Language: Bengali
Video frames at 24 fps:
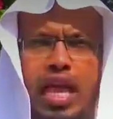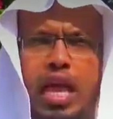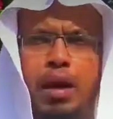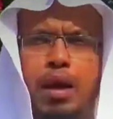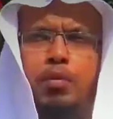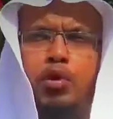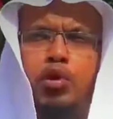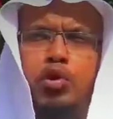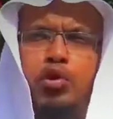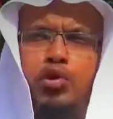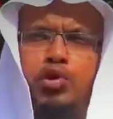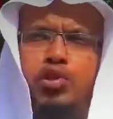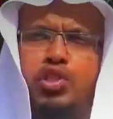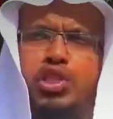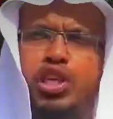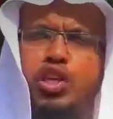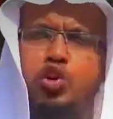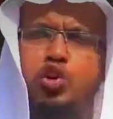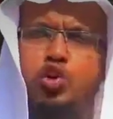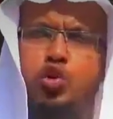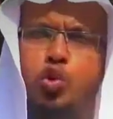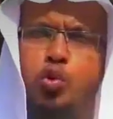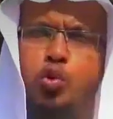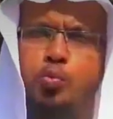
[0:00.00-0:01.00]
এবং যে
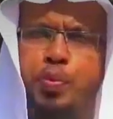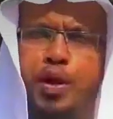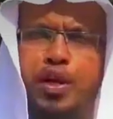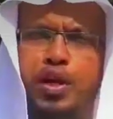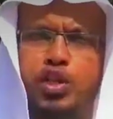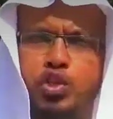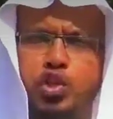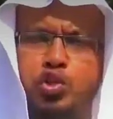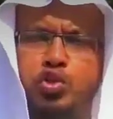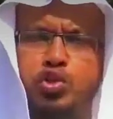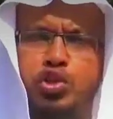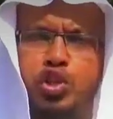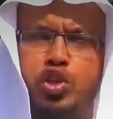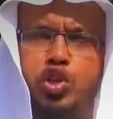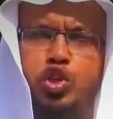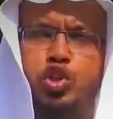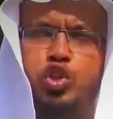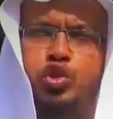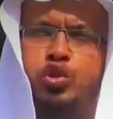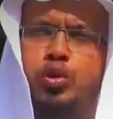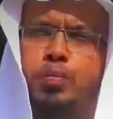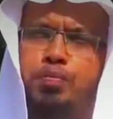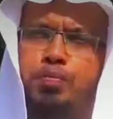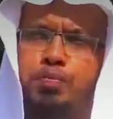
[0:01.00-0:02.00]
কোনো উপার্জন যেন
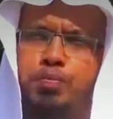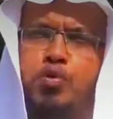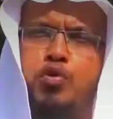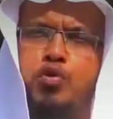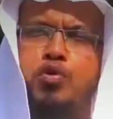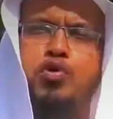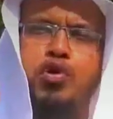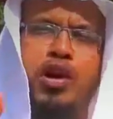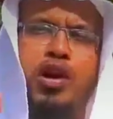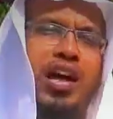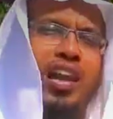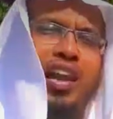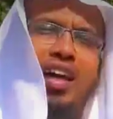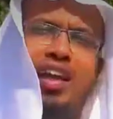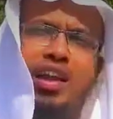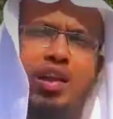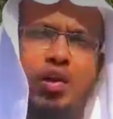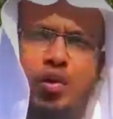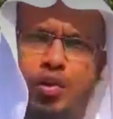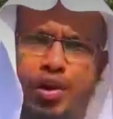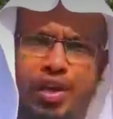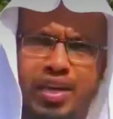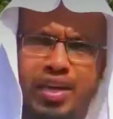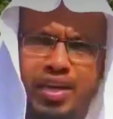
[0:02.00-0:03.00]
সম্পূর্ণ হালাল
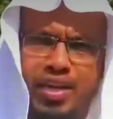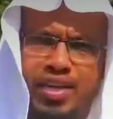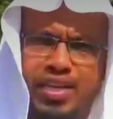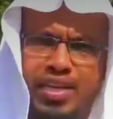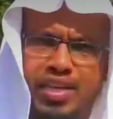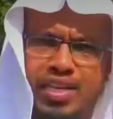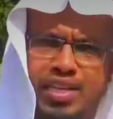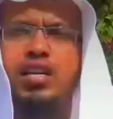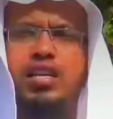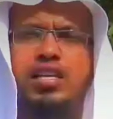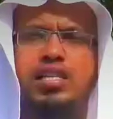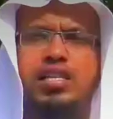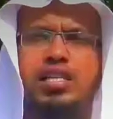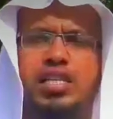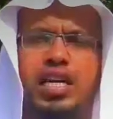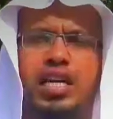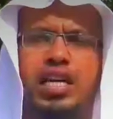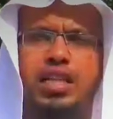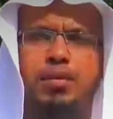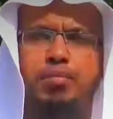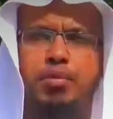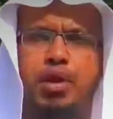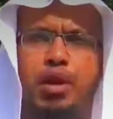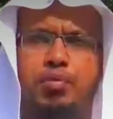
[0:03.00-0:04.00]
হয়
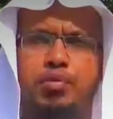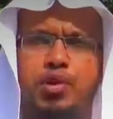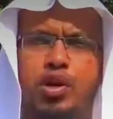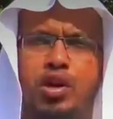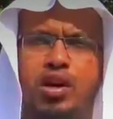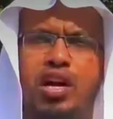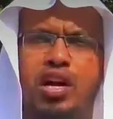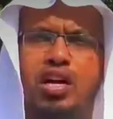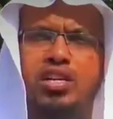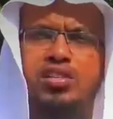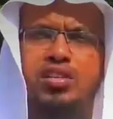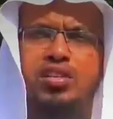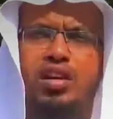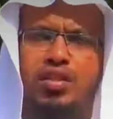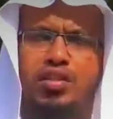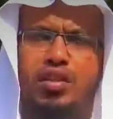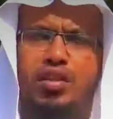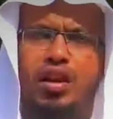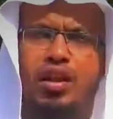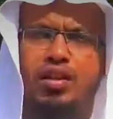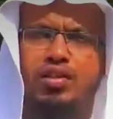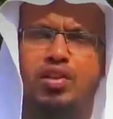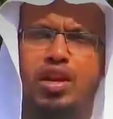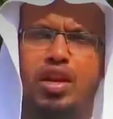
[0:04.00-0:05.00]
সাদেবনে আবি আকাস
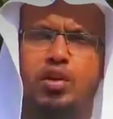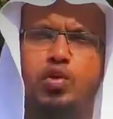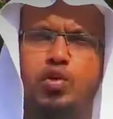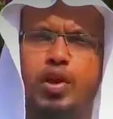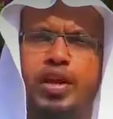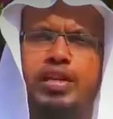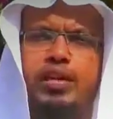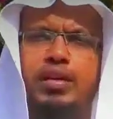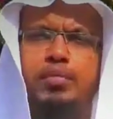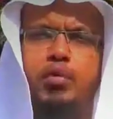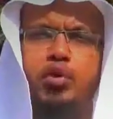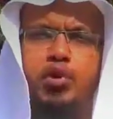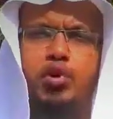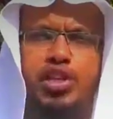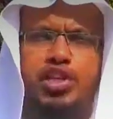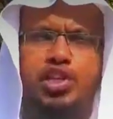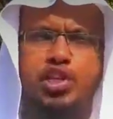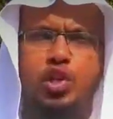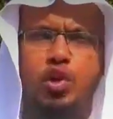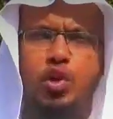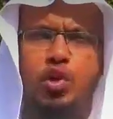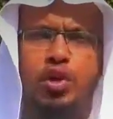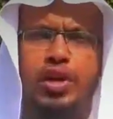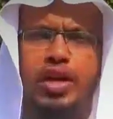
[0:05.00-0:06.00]
আল্লাহ তালাহুর একটি বকরি
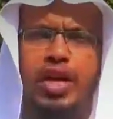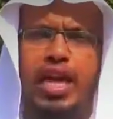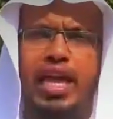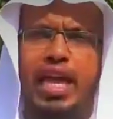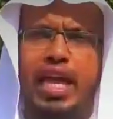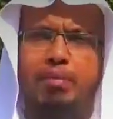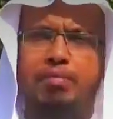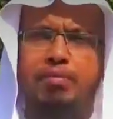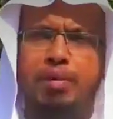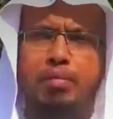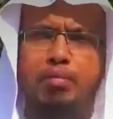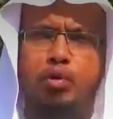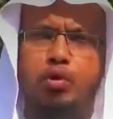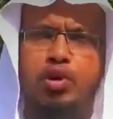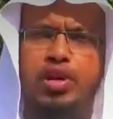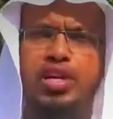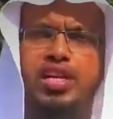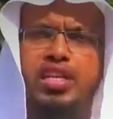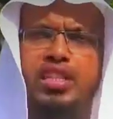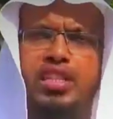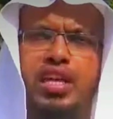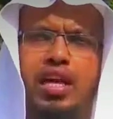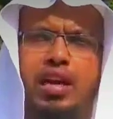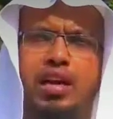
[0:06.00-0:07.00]
ছিল একবার
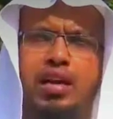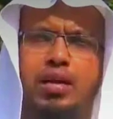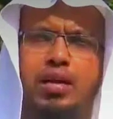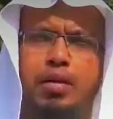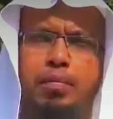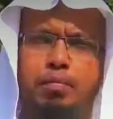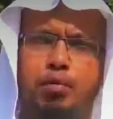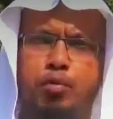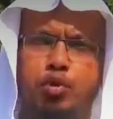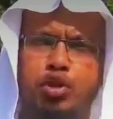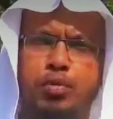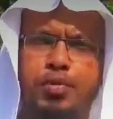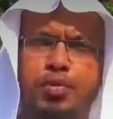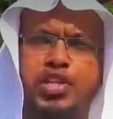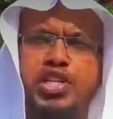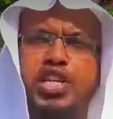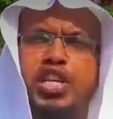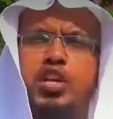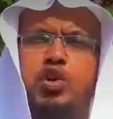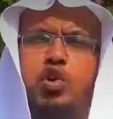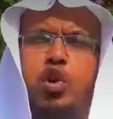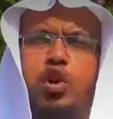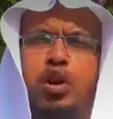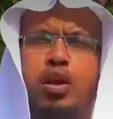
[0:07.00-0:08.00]
বকরিটি তার
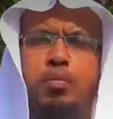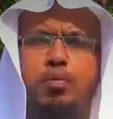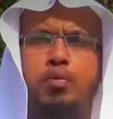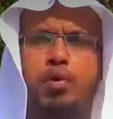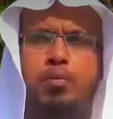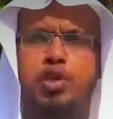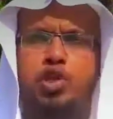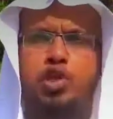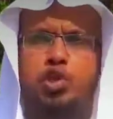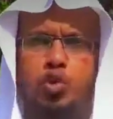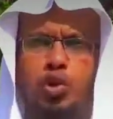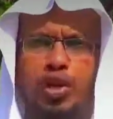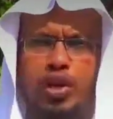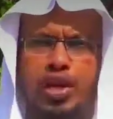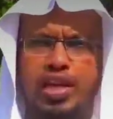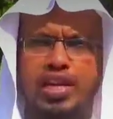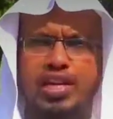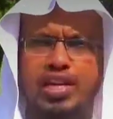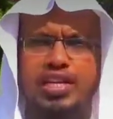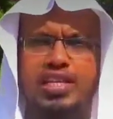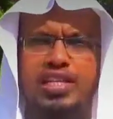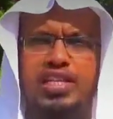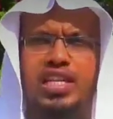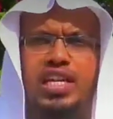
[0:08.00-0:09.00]
প্রতিবেশীর ঘরে প্রবেশ করে
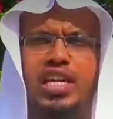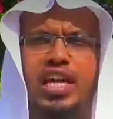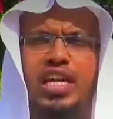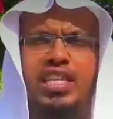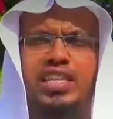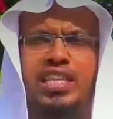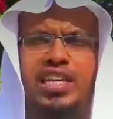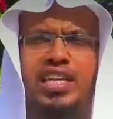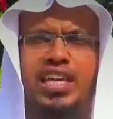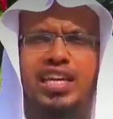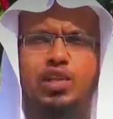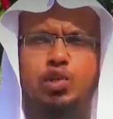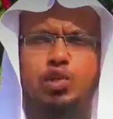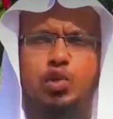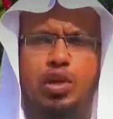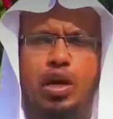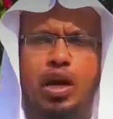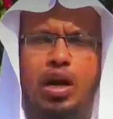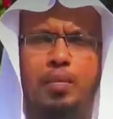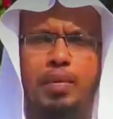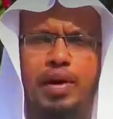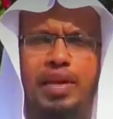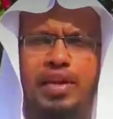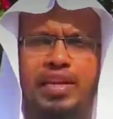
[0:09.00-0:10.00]
সেখান থেকে কিছু
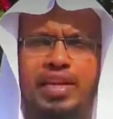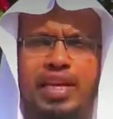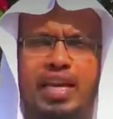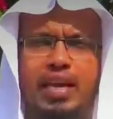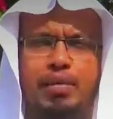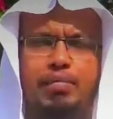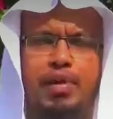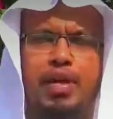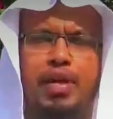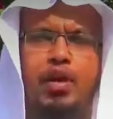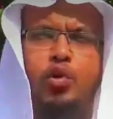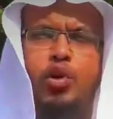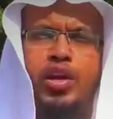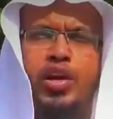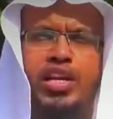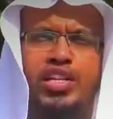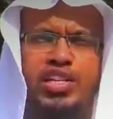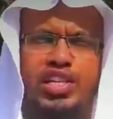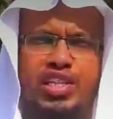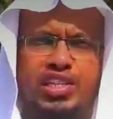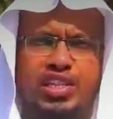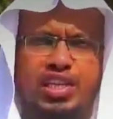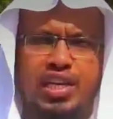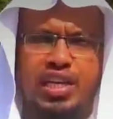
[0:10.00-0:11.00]
খাবার খেয়ে বের হয়ে
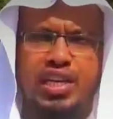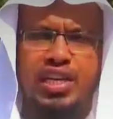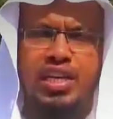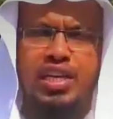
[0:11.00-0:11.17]
এসেছে